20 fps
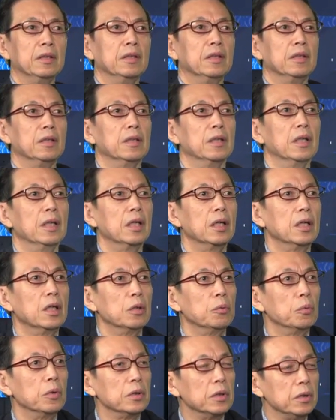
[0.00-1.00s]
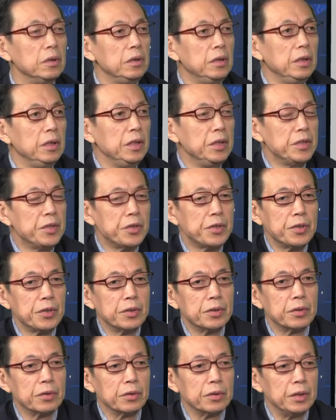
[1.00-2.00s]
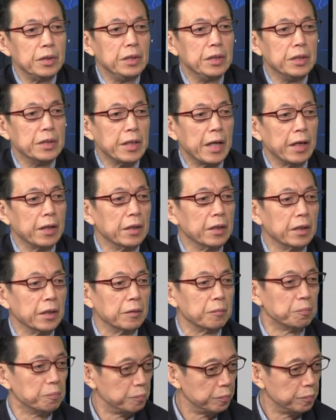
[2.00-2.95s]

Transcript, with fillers: 啊，我的第一次题材呢，